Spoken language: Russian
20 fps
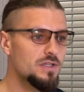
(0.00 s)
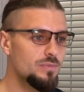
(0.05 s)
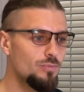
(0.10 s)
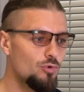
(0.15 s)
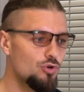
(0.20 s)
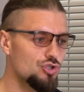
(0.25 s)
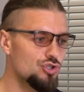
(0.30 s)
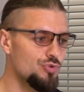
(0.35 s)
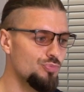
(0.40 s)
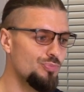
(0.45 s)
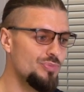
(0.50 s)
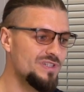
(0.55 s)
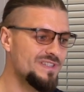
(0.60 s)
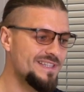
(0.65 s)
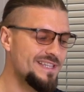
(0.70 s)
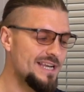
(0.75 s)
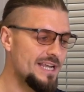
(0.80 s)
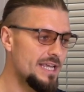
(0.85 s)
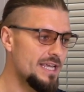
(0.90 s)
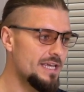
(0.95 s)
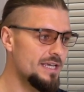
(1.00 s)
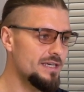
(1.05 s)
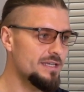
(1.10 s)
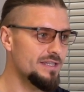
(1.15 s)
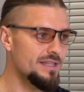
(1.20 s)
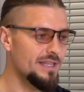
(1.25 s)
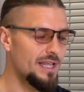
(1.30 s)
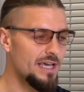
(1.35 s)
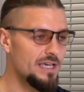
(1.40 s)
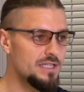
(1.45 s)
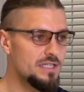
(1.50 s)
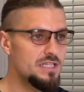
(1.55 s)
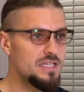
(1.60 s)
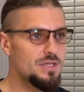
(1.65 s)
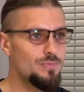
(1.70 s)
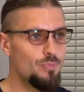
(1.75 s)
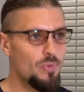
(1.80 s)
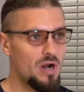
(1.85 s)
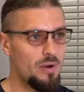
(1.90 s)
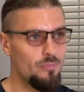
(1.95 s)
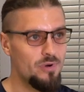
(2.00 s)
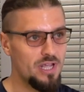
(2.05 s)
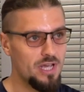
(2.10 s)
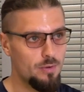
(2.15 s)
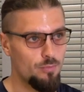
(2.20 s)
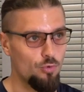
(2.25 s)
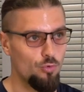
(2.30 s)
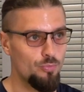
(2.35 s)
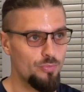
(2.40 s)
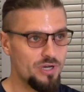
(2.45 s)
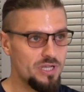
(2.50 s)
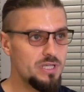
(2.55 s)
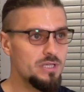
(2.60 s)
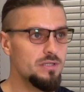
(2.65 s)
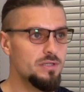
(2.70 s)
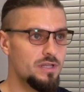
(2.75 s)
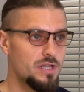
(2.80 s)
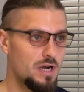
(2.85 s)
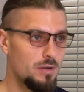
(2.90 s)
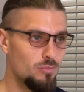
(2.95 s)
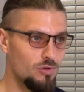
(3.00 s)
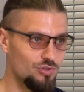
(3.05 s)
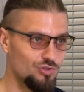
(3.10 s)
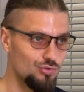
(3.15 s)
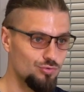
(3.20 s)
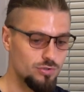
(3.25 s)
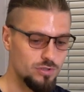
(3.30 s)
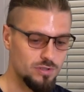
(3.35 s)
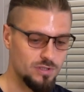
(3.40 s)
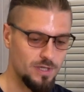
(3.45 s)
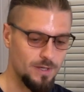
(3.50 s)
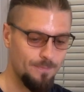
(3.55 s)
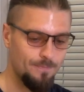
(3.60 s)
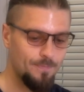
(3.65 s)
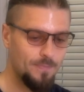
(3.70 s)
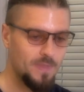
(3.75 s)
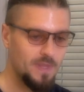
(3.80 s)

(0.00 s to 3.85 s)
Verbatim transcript: сможет быстрее найти проблему при траблшутинге.